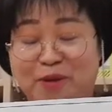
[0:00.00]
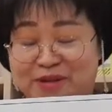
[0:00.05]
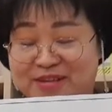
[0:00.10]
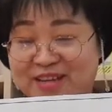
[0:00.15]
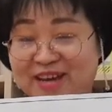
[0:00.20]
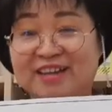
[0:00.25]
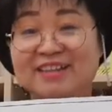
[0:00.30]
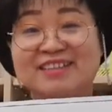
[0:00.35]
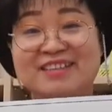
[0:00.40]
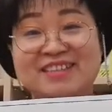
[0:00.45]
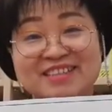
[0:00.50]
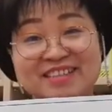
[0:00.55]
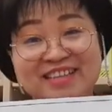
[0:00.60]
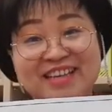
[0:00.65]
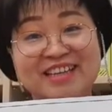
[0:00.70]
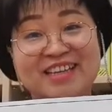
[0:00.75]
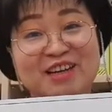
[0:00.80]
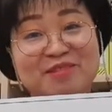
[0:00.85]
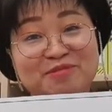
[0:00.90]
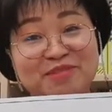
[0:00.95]
굉장히
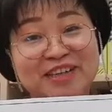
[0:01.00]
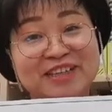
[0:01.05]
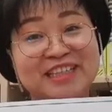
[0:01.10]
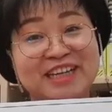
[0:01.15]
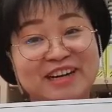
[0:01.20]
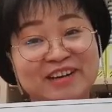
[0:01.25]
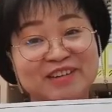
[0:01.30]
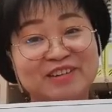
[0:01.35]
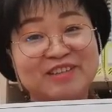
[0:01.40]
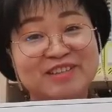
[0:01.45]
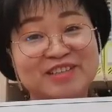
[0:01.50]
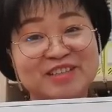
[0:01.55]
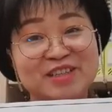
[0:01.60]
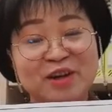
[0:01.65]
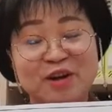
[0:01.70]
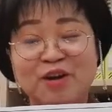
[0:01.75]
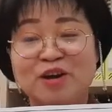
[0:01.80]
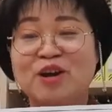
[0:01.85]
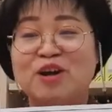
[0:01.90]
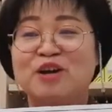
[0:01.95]
튼튼한 나무가
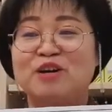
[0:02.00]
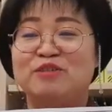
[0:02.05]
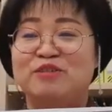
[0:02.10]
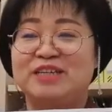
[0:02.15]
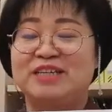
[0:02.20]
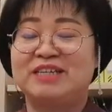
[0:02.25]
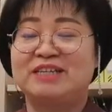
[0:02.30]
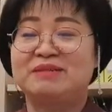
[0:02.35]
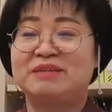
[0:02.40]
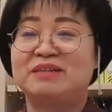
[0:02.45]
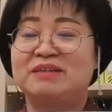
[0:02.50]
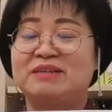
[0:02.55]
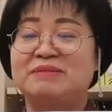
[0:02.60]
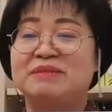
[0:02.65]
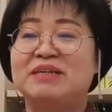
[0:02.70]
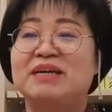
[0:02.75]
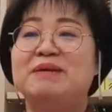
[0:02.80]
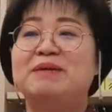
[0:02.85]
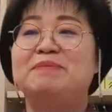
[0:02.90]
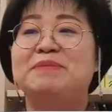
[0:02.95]
나왔거든요. 우리
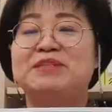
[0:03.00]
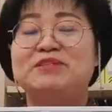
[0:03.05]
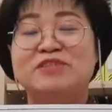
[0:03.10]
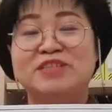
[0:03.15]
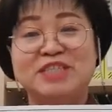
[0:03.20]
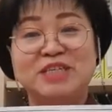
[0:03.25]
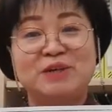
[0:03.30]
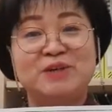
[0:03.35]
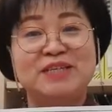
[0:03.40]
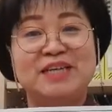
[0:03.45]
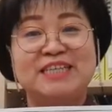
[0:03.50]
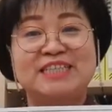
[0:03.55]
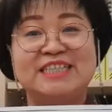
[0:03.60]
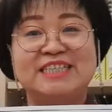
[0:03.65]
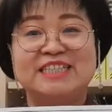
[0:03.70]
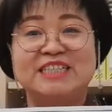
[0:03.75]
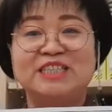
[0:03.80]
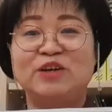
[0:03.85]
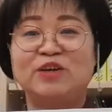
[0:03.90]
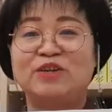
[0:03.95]
미술
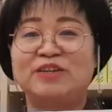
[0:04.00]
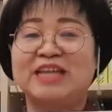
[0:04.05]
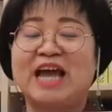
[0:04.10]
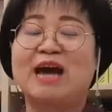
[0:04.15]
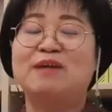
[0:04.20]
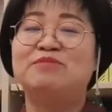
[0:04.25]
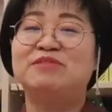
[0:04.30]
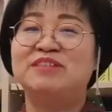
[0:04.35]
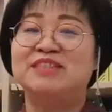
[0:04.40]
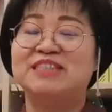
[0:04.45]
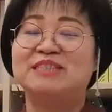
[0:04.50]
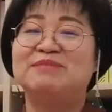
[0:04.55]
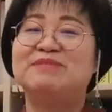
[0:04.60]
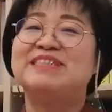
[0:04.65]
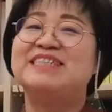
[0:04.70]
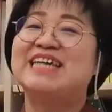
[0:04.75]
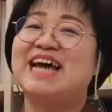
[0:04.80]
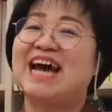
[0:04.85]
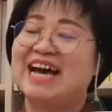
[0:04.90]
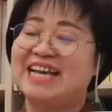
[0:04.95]
치료사들은요 나무 그림을
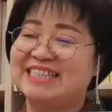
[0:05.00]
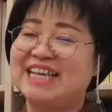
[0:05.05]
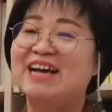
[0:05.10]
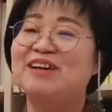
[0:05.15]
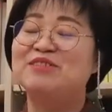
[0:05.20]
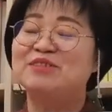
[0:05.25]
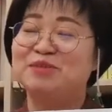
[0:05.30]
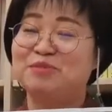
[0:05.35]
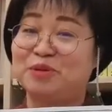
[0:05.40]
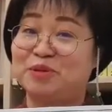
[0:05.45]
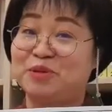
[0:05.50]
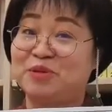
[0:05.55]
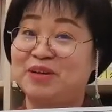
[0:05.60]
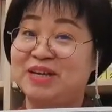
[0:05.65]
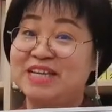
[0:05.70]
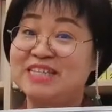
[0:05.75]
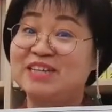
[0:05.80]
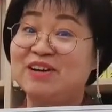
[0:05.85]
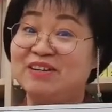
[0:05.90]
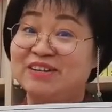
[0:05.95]
자상으로 보통
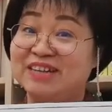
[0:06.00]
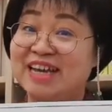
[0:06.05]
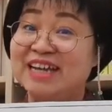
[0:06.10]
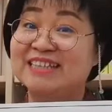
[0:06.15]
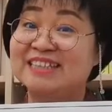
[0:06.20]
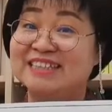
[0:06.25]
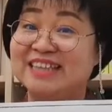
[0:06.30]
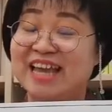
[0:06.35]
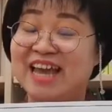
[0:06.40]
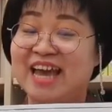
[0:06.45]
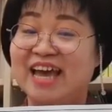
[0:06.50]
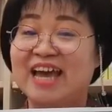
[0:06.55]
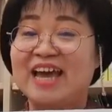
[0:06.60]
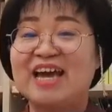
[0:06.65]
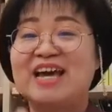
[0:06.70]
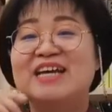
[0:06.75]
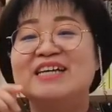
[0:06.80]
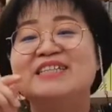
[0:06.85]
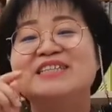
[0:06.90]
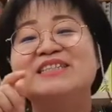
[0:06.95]
해석을 하는데
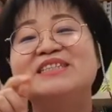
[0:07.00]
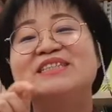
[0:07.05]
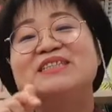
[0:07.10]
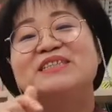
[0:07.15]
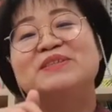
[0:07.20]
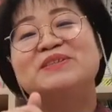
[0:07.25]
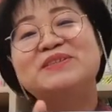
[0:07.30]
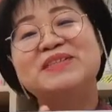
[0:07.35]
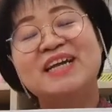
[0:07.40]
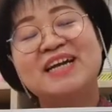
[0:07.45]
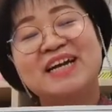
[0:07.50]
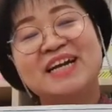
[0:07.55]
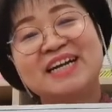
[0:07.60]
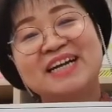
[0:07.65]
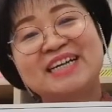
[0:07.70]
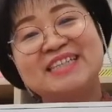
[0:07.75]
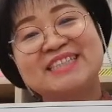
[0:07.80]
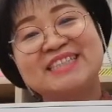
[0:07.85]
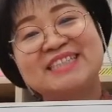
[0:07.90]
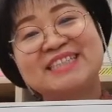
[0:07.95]
스스로
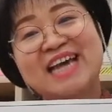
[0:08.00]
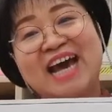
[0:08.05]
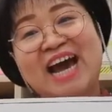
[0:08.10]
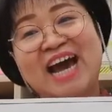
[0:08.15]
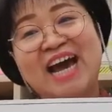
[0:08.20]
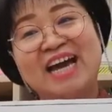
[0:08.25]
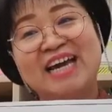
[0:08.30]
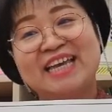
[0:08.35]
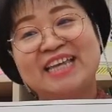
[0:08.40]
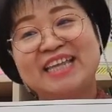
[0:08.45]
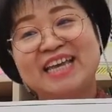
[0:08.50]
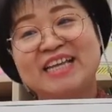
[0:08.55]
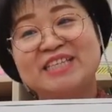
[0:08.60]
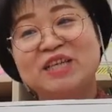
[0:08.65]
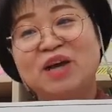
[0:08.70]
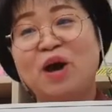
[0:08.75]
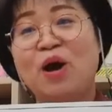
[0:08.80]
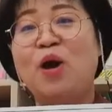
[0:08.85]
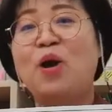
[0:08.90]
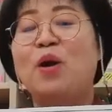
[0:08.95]
생각하는 자아에
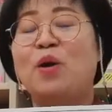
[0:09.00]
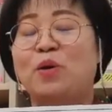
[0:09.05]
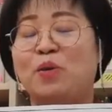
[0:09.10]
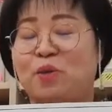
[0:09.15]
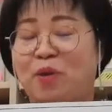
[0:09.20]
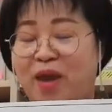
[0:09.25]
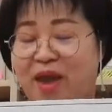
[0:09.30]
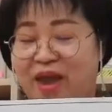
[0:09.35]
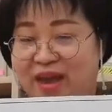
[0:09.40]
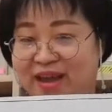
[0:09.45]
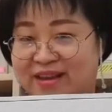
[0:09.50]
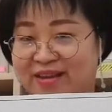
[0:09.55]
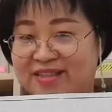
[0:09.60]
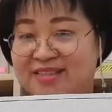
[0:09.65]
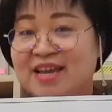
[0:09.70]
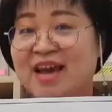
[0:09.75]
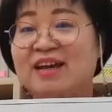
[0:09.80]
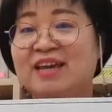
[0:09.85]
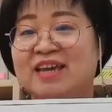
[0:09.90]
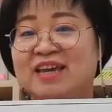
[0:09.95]
대해서
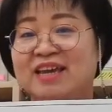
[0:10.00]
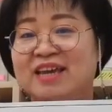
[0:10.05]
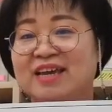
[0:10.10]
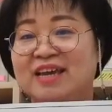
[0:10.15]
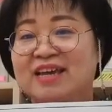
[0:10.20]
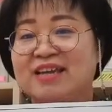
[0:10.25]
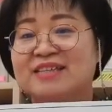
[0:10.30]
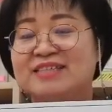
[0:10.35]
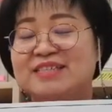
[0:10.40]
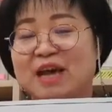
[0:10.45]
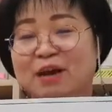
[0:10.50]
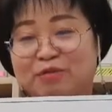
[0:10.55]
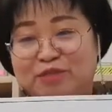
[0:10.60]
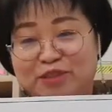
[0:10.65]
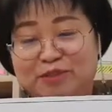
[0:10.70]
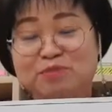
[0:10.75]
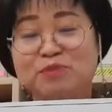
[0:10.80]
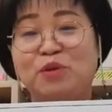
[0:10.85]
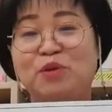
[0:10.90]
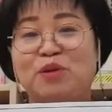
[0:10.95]
굉장히
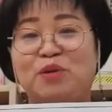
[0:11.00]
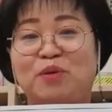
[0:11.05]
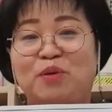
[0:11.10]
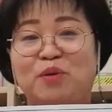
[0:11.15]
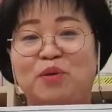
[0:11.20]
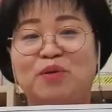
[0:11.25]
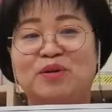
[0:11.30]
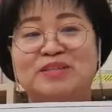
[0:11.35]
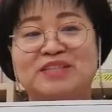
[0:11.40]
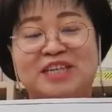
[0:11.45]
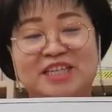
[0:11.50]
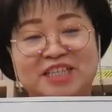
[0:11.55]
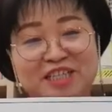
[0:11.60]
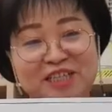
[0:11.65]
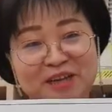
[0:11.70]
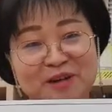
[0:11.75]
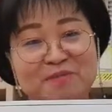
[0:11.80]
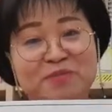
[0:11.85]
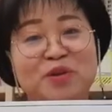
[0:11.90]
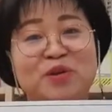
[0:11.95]
자부심도 있고
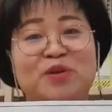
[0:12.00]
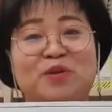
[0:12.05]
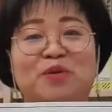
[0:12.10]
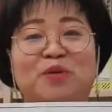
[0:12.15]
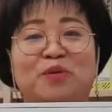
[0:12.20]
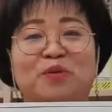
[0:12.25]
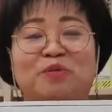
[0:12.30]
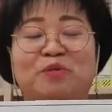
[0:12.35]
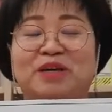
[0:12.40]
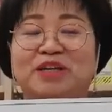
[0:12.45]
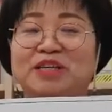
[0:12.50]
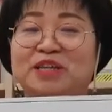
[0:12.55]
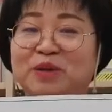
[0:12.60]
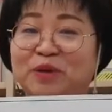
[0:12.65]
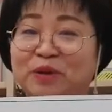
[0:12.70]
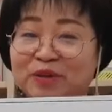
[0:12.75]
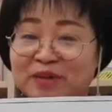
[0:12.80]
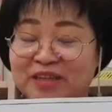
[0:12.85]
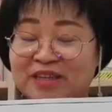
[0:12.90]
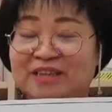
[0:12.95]
자신감도 있고 이런